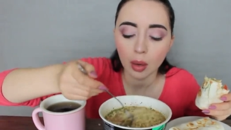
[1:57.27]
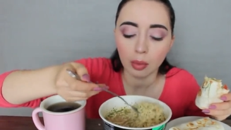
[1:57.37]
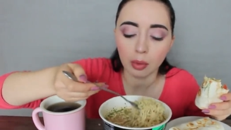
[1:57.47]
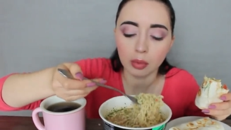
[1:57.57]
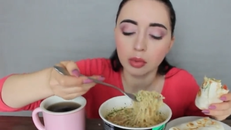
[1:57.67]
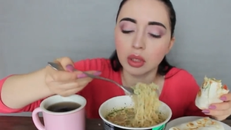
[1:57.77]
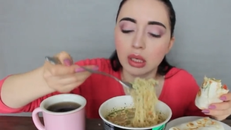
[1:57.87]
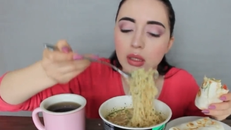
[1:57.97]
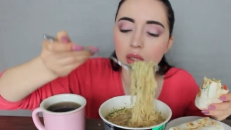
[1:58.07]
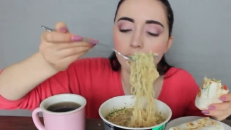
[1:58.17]
по-моему,
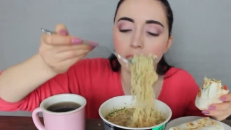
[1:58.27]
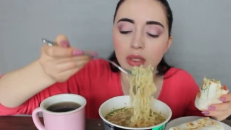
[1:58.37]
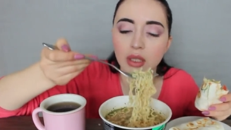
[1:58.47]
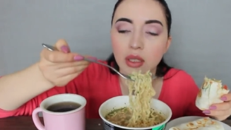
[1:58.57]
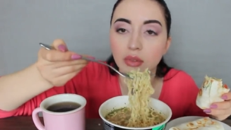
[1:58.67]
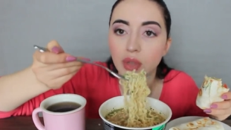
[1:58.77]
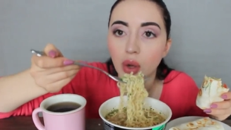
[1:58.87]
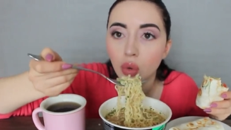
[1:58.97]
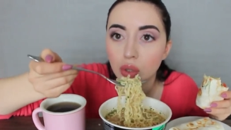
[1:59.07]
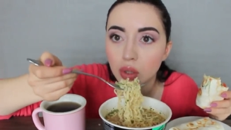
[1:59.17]
30%
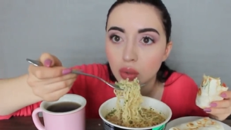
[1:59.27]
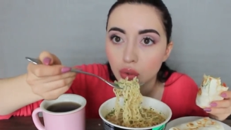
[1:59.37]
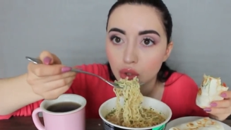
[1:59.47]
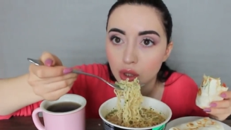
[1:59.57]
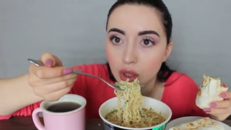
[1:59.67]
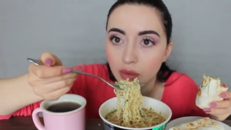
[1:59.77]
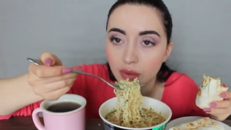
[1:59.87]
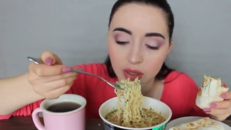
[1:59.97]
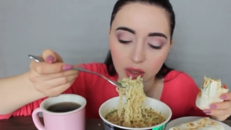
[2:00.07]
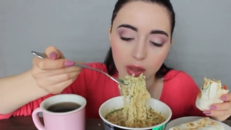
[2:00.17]
дохода ты должен
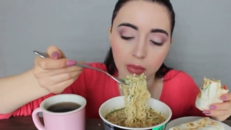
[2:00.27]
отдавать этой